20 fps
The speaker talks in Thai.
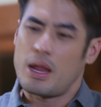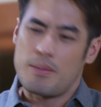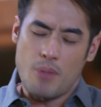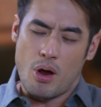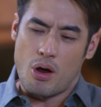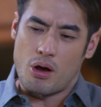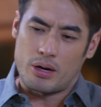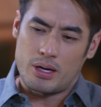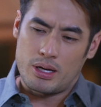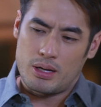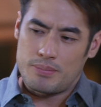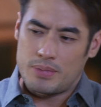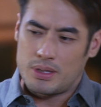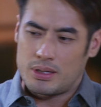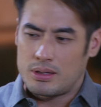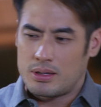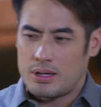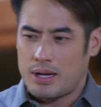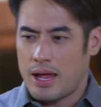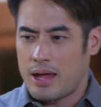ไอหมอที่
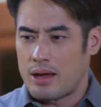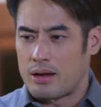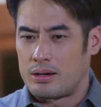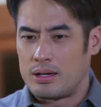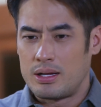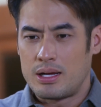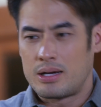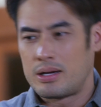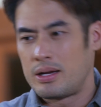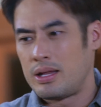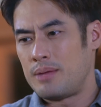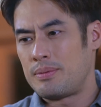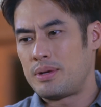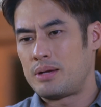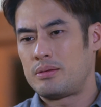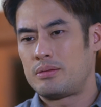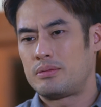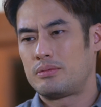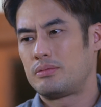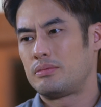มันเก่งเรื่องนี้
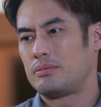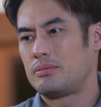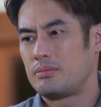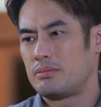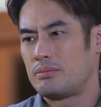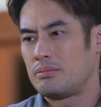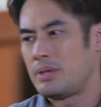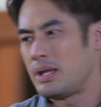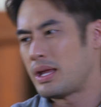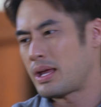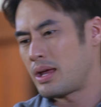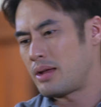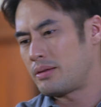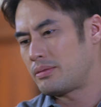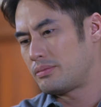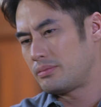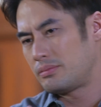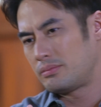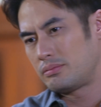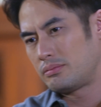มันมี
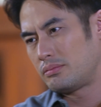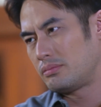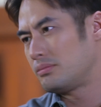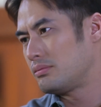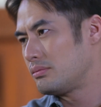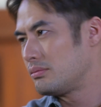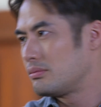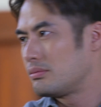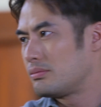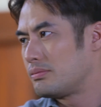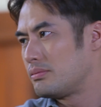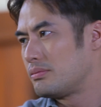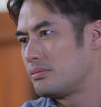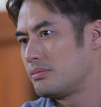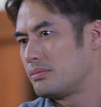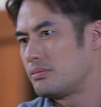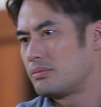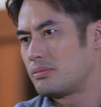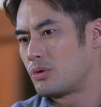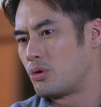แค่
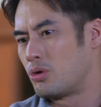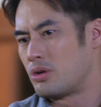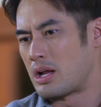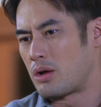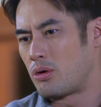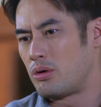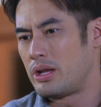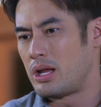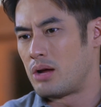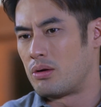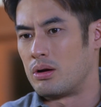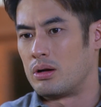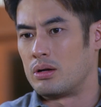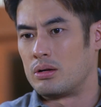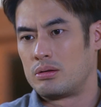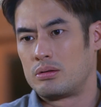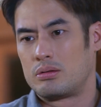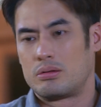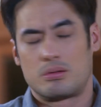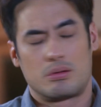คนนั้นคนเดียว
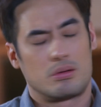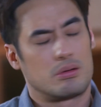อ่ะ